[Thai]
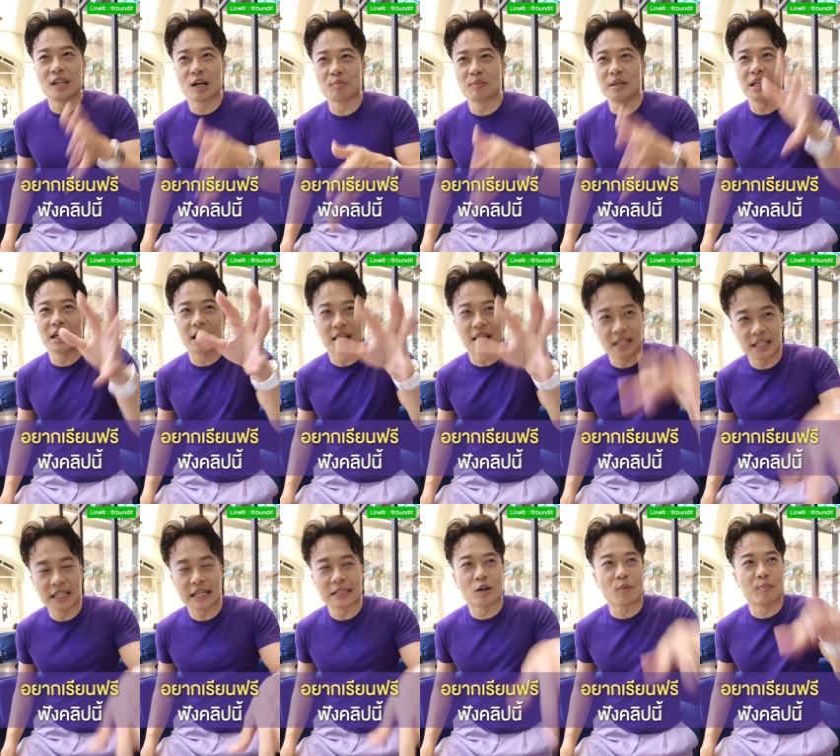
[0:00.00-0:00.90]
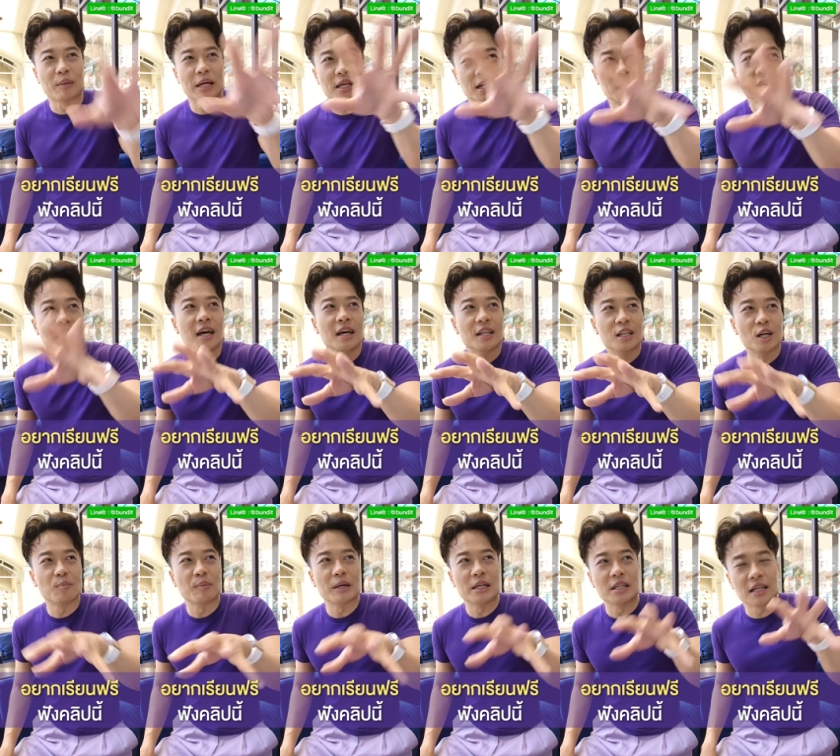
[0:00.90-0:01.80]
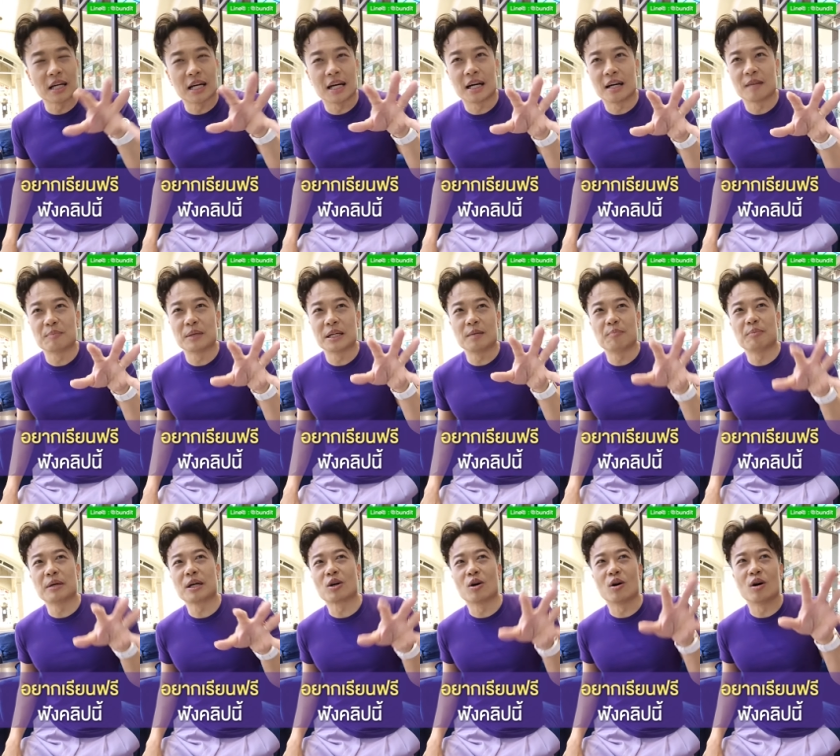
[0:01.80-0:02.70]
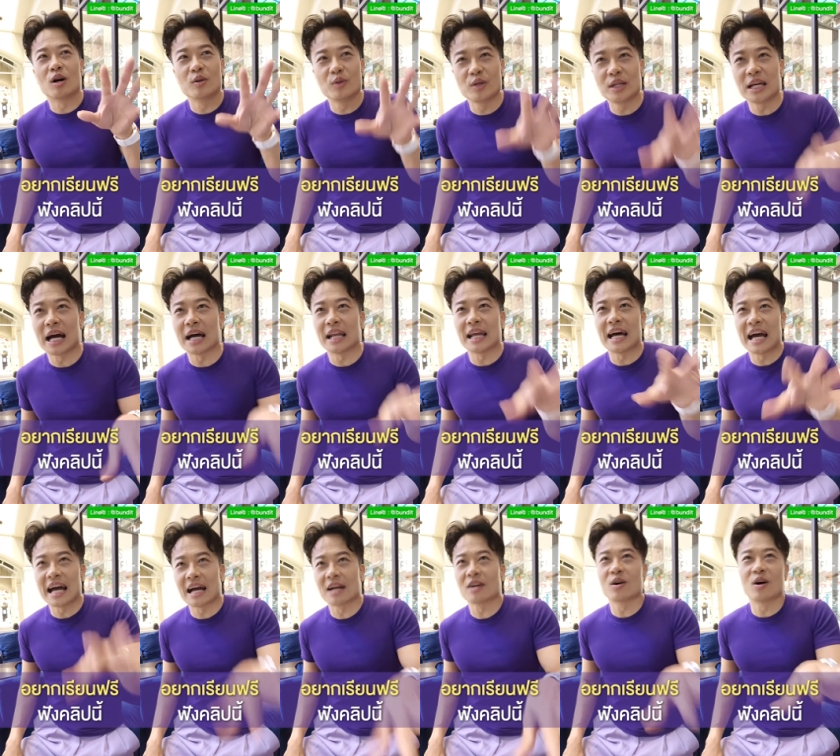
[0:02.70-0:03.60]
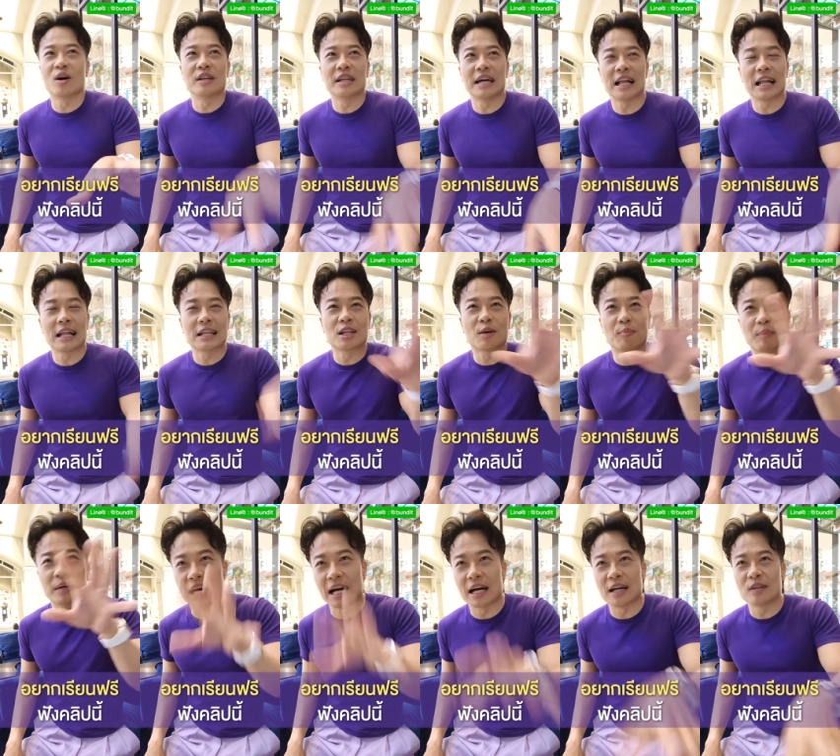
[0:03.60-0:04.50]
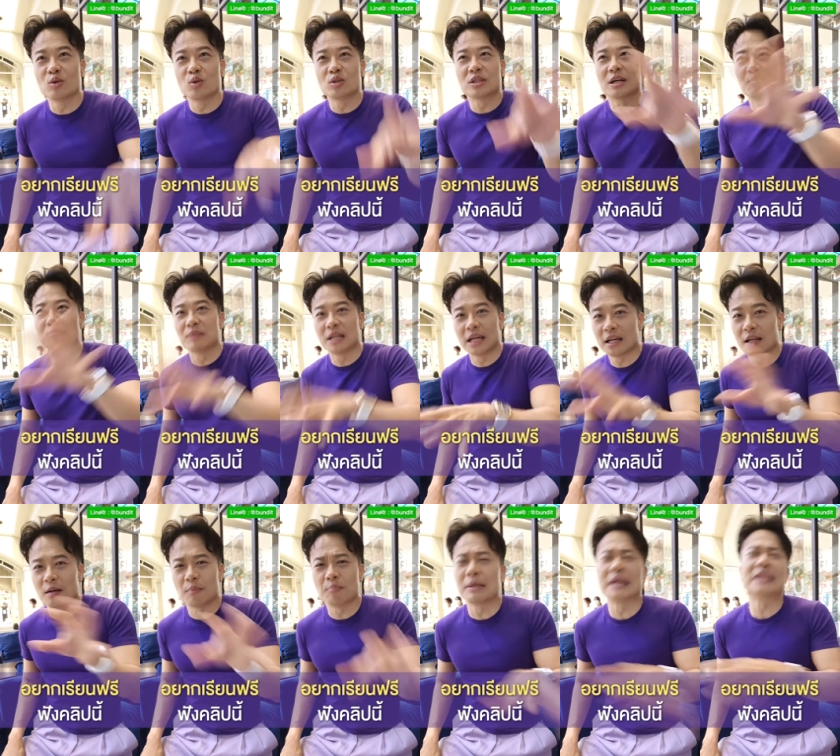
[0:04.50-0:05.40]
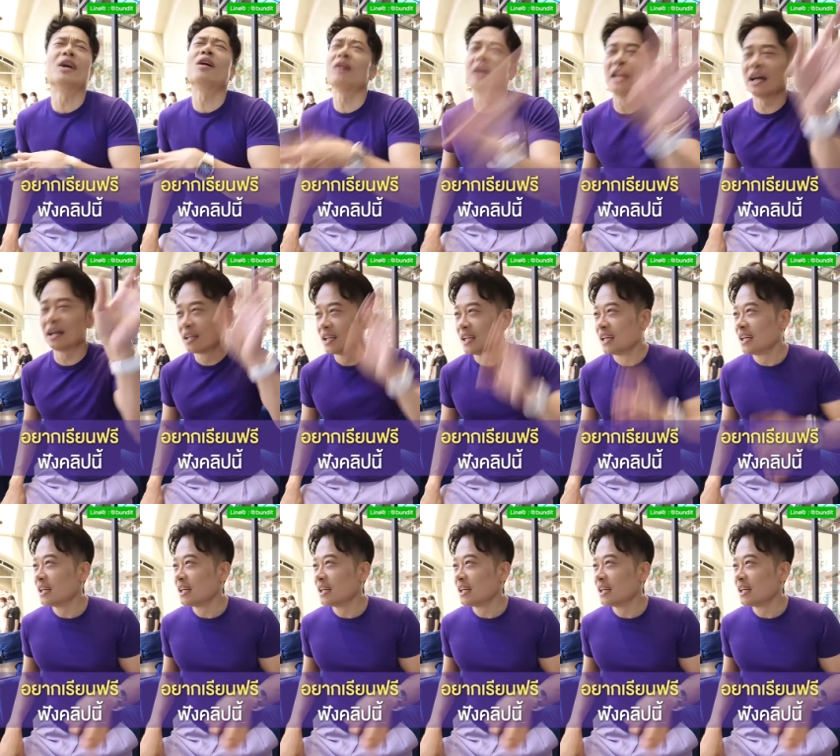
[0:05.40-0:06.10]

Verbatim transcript: ต้องมีอย่างนี้นะต้องไปขออนุญาตห้างก่อนนะแล้วต้องไปหาดูทำเลไม่ต้องอ่ะ